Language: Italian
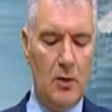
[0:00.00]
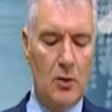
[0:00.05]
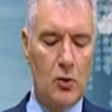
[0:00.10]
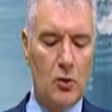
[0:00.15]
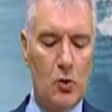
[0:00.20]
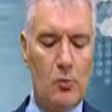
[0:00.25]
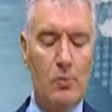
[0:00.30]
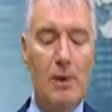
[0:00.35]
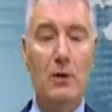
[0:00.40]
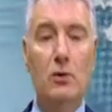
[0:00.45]

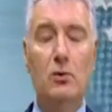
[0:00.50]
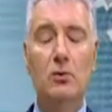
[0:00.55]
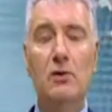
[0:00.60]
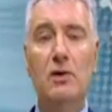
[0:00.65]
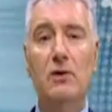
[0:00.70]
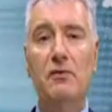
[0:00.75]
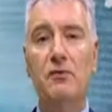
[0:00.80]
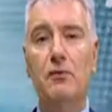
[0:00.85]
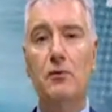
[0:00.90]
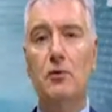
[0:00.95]
Rubano
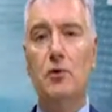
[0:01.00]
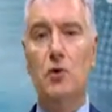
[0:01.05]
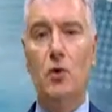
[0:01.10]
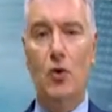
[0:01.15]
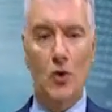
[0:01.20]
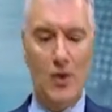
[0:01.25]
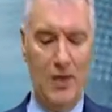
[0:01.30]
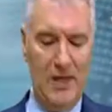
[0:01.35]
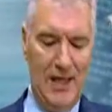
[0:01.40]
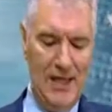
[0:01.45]
un
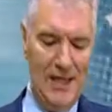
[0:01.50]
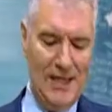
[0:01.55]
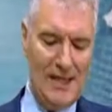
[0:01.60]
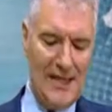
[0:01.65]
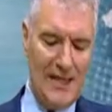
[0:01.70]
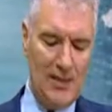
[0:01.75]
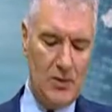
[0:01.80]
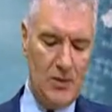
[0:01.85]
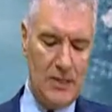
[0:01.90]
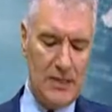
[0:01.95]
furgone e
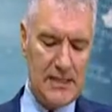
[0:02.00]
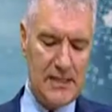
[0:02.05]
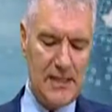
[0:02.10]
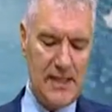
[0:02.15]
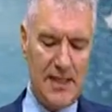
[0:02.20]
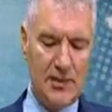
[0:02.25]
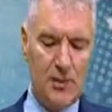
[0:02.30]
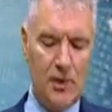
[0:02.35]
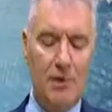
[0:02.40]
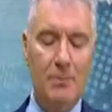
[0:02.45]
danno
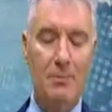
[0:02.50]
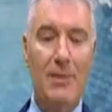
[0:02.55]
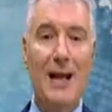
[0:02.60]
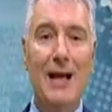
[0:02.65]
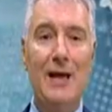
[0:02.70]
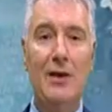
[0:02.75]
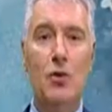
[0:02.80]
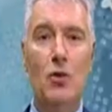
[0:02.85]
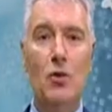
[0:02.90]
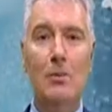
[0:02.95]
l'assalto al
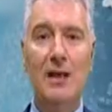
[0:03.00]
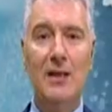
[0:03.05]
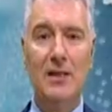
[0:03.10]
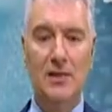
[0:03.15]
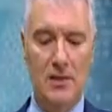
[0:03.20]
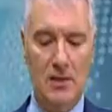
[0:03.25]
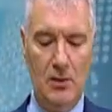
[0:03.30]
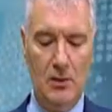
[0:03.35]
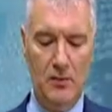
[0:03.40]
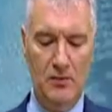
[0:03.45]

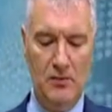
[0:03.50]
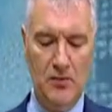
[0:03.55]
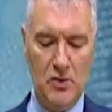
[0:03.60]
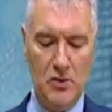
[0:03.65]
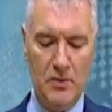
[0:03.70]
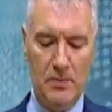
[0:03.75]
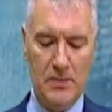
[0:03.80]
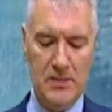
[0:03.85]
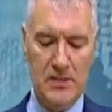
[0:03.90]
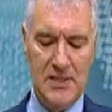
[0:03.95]
bancomat
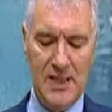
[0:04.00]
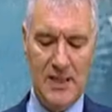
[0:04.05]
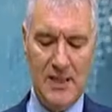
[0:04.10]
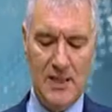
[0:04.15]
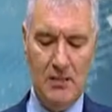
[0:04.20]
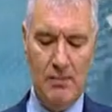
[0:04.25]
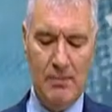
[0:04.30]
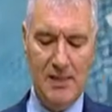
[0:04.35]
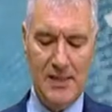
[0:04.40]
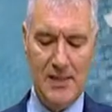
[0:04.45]
dell'ufficio postale
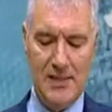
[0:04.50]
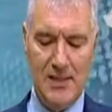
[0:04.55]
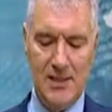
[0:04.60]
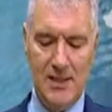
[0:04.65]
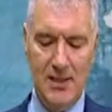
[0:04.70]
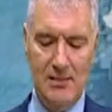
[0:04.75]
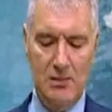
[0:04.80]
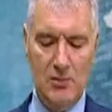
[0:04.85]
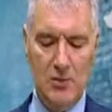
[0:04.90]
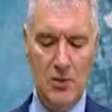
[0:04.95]
di
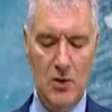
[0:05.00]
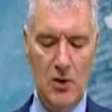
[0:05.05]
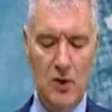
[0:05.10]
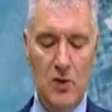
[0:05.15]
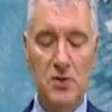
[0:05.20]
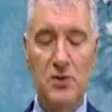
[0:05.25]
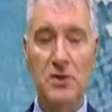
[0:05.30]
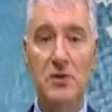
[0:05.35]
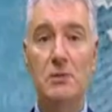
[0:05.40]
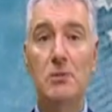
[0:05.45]
passatempo di
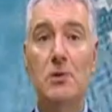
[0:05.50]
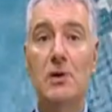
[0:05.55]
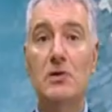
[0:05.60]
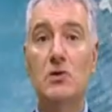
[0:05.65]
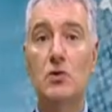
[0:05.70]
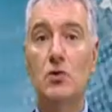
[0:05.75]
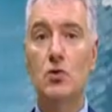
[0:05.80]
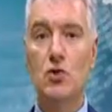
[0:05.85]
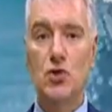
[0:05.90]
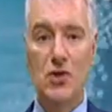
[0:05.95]
Osimo. È
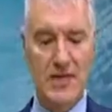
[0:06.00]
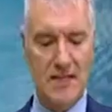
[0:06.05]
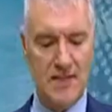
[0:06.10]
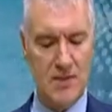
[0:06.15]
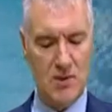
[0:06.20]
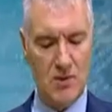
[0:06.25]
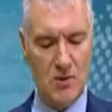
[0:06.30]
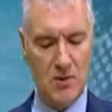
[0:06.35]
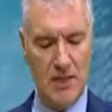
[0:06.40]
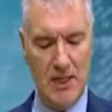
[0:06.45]

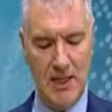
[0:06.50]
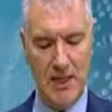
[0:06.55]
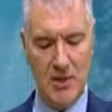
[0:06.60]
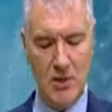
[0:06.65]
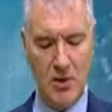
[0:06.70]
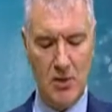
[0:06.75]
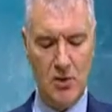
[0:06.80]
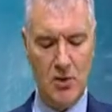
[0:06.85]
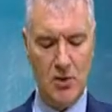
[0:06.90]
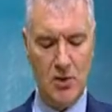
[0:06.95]
successo nella
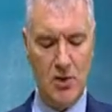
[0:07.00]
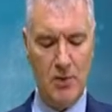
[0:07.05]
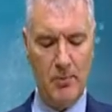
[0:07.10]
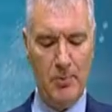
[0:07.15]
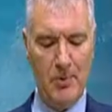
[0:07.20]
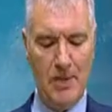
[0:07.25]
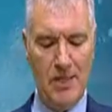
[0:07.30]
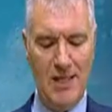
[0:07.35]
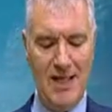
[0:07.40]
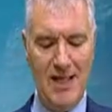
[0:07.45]
notte
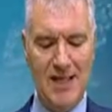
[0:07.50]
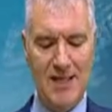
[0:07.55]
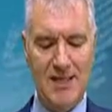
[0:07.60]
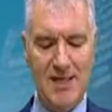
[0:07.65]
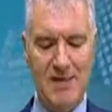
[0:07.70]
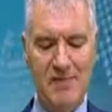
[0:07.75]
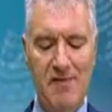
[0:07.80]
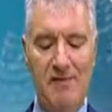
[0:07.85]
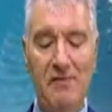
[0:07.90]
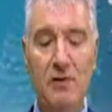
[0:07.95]
dopo che i
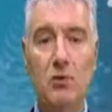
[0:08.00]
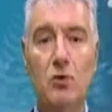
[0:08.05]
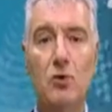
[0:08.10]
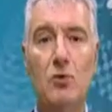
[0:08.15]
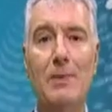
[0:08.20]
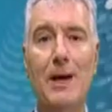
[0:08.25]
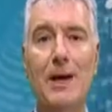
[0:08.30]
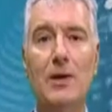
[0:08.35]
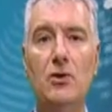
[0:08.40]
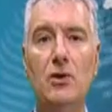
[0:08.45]
ladri avevano
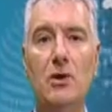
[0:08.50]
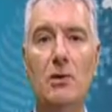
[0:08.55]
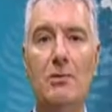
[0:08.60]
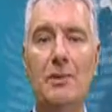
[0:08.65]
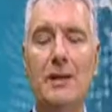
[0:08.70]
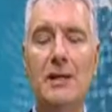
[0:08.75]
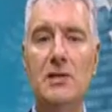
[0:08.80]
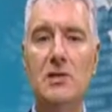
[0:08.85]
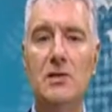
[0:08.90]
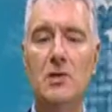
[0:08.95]
rubato il
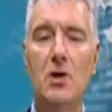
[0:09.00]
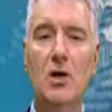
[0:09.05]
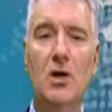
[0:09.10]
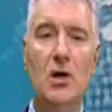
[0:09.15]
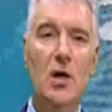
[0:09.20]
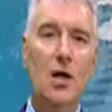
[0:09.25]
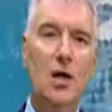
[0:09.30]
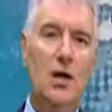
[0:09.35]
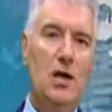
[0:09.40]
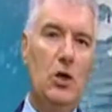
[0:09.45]
mezzo
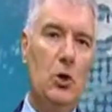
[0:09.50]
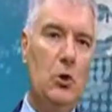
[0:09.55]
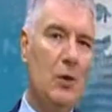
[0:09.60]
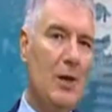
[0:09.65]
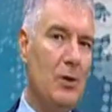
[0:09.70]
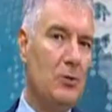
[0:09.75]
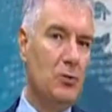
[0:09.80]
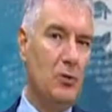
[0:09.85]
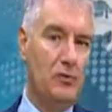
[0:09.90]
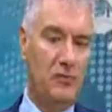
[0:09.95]
in
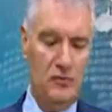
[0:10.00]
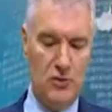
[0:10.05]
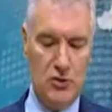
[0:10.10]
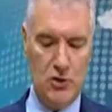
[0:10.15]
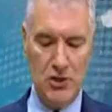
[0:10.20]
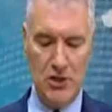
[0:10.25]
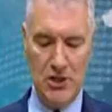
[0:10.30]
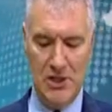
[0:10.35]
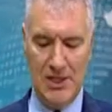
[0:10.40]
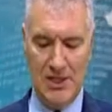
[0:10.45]

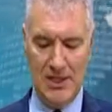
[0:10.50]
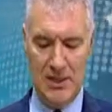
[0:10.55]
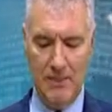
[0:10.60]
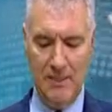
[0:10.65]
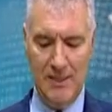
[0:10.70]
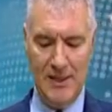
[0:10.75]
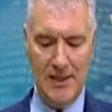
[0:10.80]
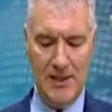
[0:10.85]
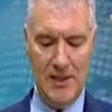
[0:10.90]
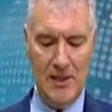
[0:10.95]
un'autofficina di
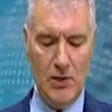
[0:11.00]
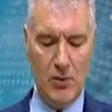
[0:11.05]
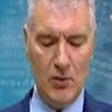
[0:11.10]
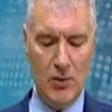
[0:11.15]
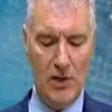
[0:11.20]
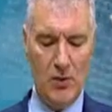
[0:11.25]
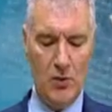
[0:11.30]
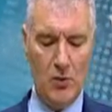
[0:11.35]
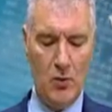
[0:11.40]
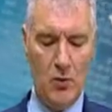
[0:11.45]

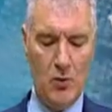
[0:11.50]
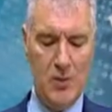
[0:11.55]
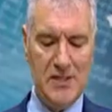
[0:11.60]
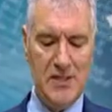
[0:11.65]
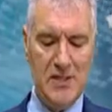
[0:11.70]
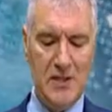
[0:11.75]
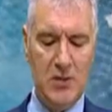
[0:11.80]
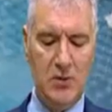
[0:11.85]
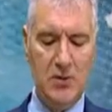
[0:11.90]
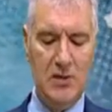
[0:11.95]
Padiglione. Con
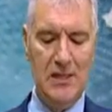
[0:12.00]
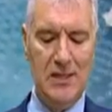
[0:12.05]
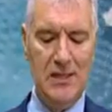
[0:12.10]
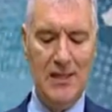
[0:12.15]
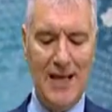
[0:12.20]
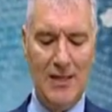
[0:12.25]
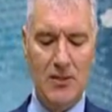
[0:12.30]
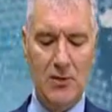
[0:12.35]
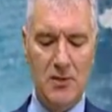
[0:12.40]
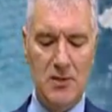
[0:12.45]
questo hanno
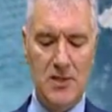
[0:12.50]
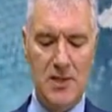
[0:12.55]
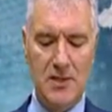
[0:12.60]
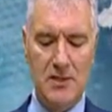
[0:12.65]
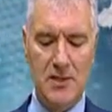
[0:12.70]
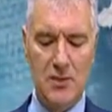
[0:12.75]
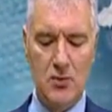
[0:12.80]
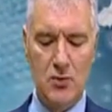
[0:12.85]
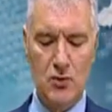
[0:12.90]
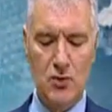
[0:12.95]
tentato
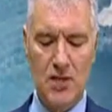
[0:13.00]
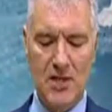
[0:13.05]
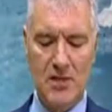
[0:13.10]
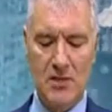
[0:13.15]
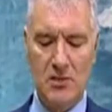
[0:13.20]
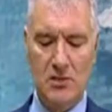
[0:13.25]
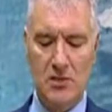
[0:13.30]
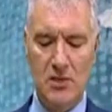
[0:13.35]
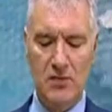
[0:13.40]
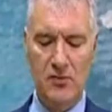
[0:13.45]
senza
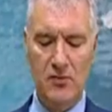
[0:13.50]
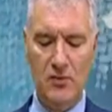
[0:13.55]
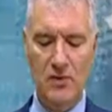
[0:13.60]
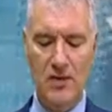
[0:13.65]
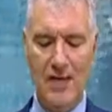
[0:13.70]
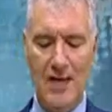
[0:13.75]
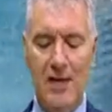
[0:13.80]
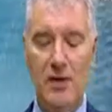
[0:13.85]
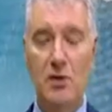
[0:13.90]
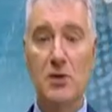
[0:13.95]
successo di
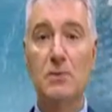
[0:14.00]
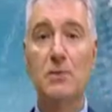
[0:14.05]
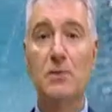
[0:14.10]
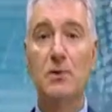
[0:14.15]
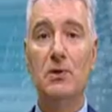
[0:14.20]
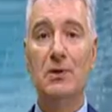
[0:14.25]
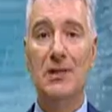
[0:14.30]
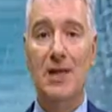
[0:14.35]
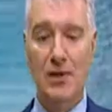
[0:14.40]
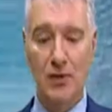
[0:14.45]
sfondare lo
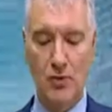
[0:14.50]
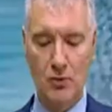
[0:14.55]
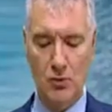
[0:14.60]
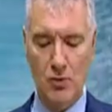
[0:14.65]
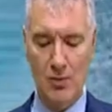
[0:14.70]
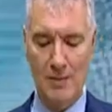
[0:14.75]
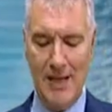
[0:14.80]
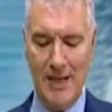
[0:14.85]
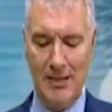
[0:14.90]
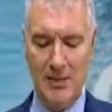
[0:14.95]
sportello
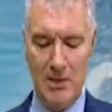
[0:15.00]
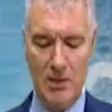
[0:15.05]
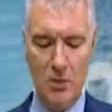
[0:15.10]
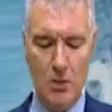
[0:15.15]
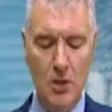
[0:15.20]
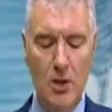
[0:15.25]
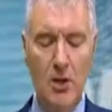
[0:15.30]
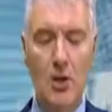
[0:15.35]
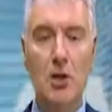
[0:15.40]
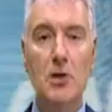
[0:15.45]

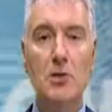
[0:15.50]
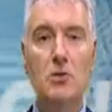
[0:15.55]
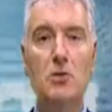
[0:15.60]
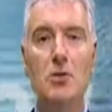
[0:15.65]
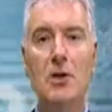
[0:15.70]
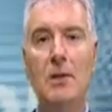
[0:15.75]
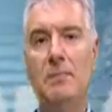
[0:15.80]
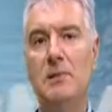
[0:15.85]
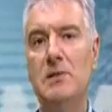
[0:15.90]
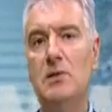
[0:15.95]
automatico.
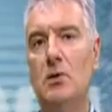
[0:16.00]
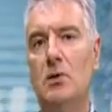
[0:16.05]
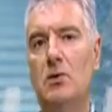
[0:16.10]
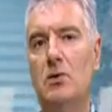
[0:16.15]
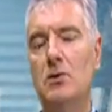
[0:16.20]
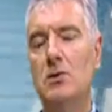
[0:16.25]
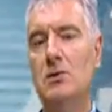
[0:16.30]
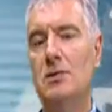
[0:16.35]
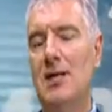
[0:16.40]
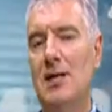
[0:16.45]

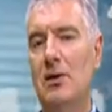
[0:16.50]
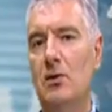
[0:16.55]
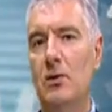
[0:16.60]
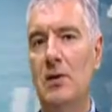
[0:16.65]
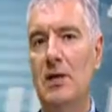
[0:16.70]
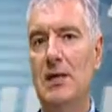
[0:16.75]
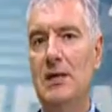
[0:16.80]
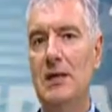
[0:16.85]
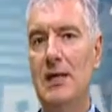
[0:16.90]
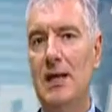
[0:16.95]
Sull'episodio stanno
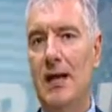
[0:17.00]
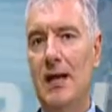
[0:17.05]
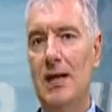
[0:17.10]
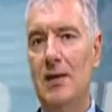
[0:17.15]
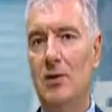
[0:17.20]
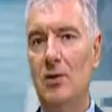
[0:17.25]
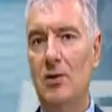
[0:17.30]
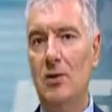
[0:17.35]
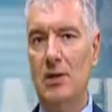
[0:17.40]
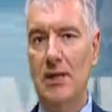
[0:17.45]

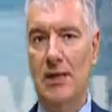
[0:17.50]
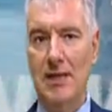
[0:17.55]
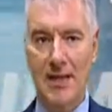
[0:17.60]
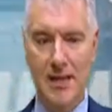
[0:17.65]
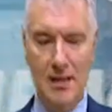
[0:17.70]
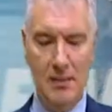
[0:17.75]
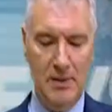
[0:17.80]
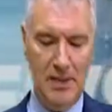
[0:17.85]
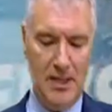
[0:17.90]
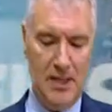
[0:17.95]
indagando i
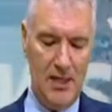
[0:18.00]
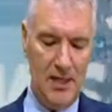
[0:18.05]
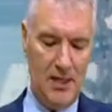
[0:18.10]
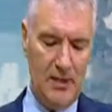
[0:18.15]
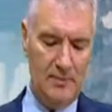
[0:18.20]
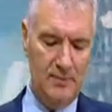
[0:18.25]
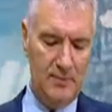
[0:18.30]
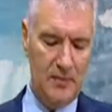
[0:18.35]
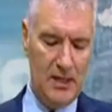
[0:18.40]
carabinieri.